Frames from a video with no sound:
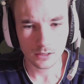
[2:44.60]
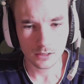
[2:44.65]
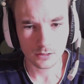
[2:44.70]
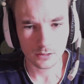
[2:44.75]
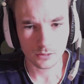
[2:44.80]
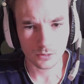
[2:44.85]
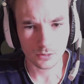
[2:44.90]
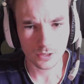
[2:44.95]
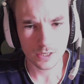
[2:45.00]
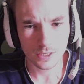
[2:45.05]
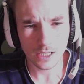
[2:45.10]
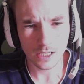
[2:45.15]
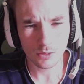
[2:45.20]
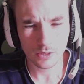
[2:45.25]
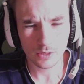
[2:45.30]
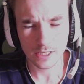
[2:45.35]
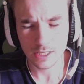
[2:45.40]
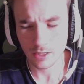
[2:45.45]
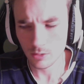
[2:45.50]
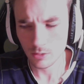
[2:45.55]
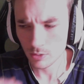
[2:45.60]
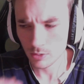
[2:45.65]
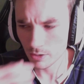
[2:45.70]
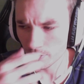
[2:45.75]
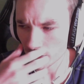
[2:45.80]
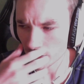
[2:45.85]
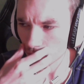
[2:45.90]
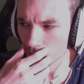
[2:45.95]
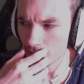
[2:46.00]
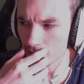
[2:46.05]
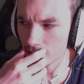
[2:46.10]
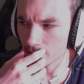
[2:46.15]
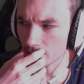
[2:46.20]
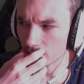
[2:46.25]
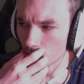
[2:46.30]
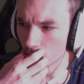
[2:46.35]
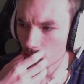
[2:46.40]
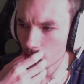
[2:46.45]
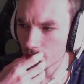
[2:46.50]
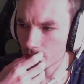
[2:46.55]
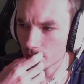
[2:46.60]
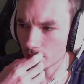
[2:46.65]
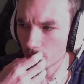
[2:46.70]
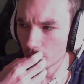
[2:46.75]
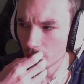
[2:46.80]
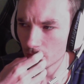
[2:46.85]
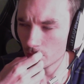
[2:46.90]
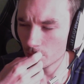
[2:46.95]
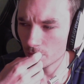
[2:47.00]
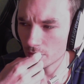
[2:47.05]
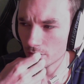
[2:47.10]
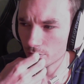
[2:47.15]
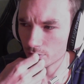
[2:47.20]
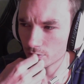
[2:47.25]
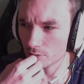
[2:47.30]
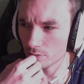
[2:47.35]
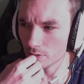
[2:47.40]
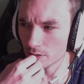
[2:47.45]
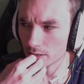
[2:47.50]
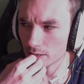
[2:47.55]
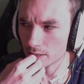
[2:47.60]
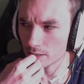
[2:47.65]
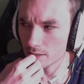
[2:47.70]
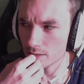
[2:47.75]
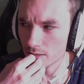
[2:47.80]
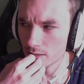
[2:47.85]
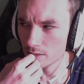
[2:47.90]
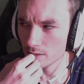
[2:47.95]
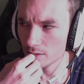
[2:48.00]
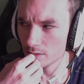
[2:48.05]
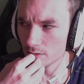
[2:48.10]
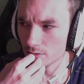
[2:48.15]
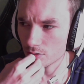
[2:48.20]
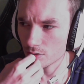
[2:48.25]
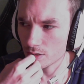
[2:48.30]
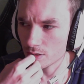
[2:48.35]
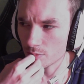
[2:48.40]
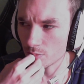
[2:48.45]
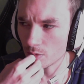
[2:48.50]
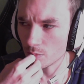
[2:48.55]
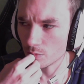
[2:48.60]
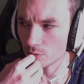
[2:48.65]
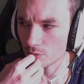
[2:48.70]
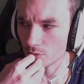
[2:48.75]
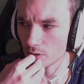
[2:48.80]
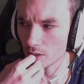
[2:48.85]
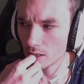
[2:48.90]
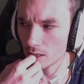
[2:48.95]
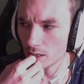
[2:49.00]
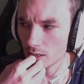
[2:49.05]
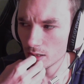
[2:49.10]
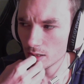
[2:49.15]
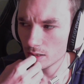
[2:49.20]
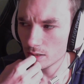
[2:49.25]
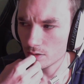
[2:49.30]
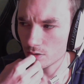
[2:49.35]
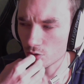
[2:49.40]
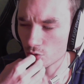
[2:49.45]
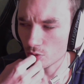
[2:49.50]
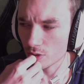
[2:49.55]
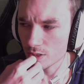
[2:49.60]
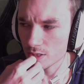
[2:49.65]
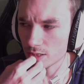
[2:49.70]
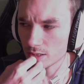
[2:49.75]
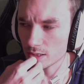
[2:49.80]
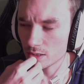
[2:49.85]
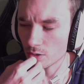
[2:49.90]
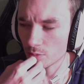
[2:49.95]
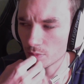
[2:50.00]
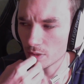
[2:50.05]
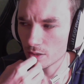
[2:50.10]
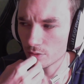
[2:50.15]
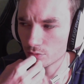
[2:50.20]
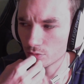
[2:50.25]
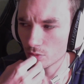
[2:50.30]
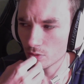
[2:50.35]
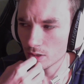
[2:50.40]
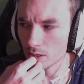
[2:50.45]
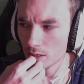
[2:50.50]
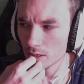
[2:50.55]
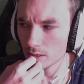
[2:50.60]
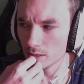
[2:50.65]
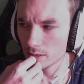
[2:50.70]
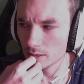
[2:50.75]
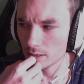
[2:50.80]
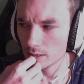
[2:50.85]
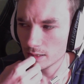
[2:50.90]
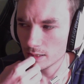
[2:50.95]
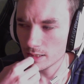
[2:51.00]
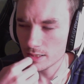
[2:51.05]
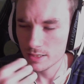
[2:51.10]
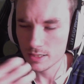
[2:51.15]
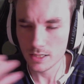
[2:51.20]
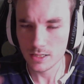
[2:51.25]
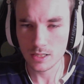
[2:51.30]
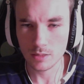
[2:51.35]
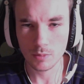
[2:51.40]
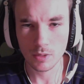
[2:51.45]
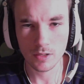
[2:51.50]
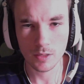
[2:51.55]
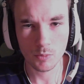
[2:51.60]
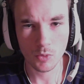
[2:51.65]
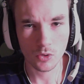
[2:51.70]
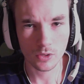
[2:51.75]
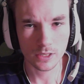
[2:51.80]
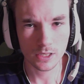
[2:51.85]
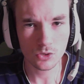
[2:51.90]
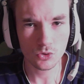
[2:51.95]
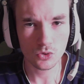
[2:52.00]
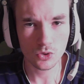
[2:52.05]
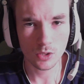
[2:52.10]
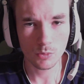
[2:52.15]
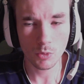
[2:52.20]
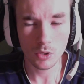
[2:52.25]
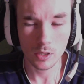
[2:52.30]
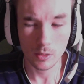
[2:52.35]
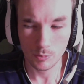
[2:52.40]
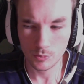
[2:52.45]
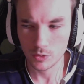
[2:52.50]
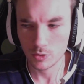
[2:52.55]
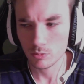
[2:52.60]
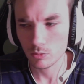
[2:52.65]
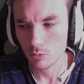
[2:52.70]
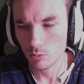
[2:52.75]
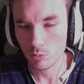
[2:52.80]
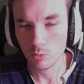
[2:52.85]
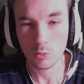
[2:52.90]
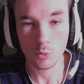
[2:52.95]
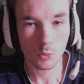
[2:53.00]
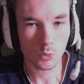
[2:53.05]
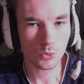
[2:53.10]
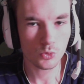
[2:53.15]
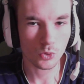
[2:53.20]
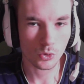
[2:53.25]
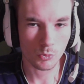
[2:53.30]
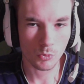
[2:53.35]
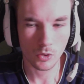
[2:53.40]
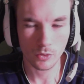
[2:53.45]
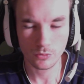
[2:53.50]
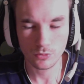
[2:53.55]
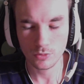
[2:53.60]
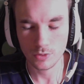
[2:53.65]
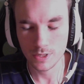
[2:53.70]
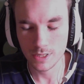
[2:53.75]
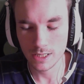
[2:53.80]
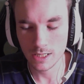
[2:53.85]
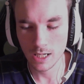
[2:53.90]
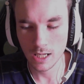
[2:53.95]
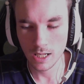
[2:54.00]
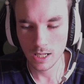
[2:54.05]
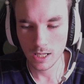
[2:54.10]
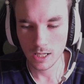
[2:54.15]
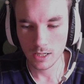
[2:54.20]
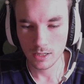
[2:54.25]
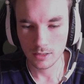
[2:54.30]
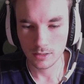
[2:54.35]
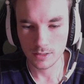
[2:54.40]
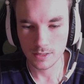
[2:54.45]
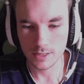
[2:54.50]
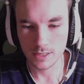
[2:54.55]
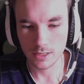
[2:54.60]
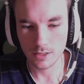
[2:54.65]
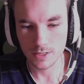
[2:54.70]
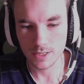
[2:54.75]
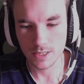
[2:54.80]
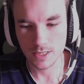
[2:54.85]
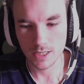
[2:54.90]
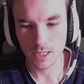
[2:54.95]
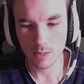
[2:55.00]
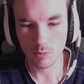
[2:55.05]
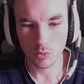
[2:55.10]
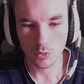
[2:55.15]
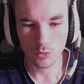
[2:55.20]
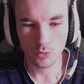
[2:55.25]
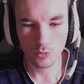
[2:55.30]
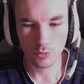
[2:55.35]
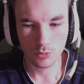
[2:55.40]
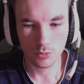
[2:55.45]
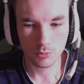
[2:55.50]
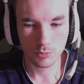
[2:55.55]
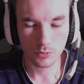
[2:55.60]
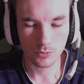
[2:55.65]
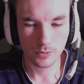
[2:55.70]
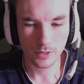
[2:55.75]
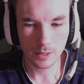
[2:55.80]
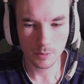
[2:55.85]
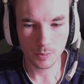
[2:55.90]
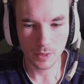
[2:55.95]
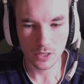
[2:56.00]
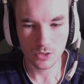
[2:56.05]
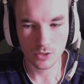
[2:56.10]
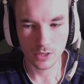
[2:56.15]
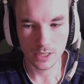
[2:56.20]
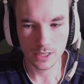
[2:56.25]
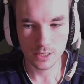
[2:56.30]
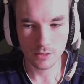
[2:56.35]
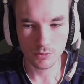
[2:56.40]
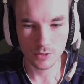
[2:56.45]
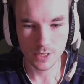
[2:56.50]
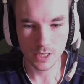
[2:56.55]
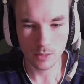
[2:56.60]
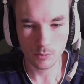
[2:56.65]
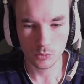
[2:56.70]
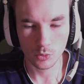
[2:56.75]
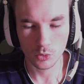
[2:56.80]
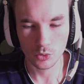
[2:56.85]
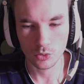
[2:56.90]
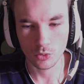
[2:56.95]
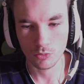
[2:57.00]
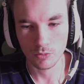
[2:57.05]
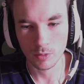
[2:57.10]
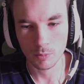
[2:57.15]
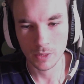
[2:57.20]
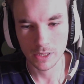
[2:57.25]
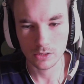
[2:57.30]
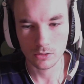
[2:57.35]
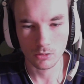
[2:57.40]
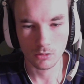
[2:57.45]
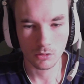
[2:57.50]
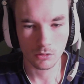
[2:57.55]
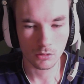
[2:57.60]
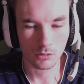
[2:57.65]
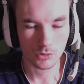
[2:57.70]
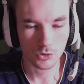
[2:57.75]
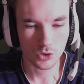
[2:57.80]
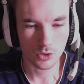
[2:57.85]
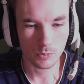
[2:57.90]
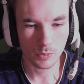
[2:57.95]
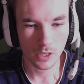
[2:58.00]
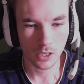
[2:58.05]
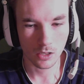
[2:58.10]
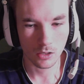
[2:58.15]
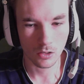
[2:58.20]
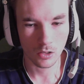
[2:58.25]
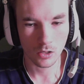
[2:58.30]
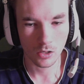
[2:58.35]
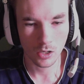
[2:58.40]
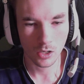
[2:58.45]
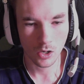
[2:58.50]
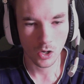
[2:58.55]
Donc ça, on l'avait retrouvé, c'était dans quoi C'était pas dans BF3, si Je ne sais même plus. Si je crois que c'était dans BF3. Et ça, ça m'avait manqué justement, et peut-être sûrement vous aussi. Euh, c'était un système où vous pouvez personnaliser vos armes, donc on va mettre, je sais pas,